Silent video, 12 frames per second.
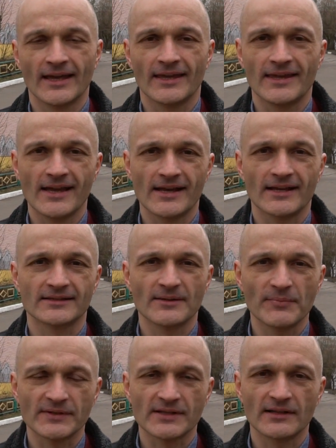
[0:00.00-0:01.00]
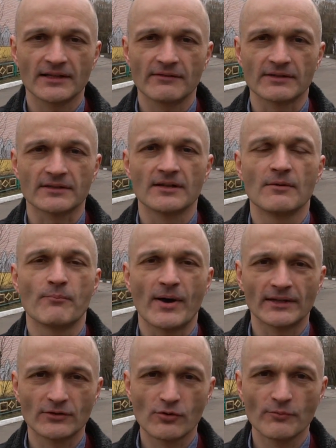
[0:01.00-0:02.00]
Я записал для вас
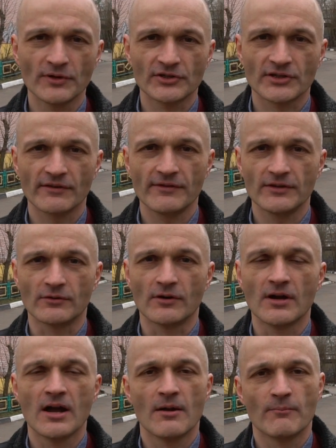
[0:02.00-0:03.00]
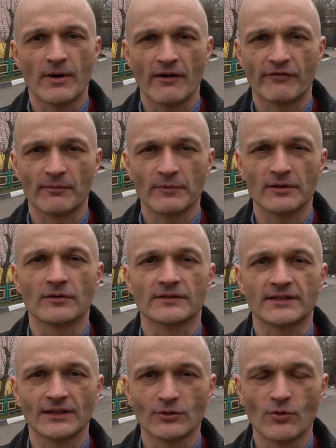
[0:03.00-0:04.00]
подробнейшее видео по оформлению
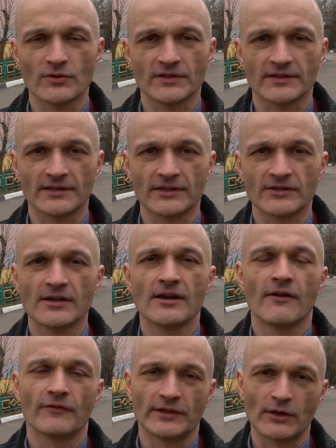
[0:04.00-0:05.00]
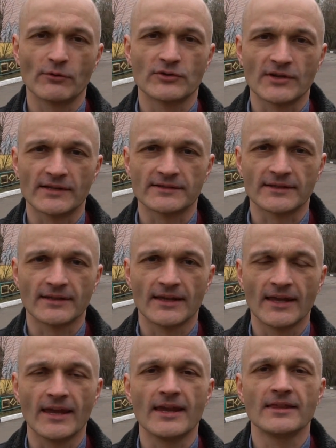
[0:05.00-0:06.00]
сложных задач второй части
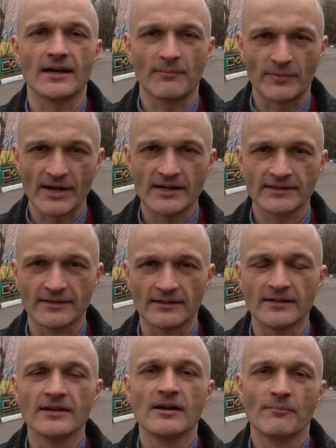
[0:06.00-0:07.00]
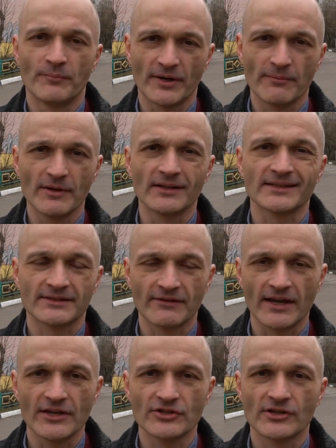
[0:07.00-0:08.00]
и на практике применил
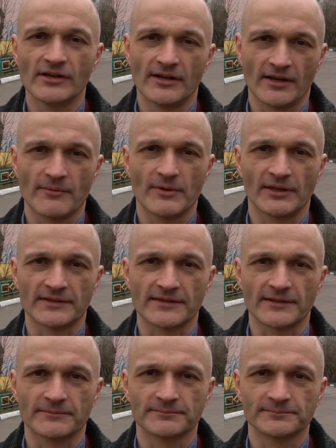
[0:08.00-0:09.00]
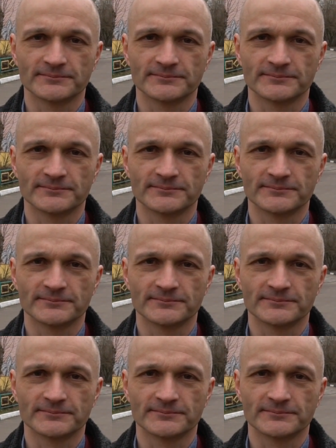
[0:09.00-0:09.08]
свои же рекомендации.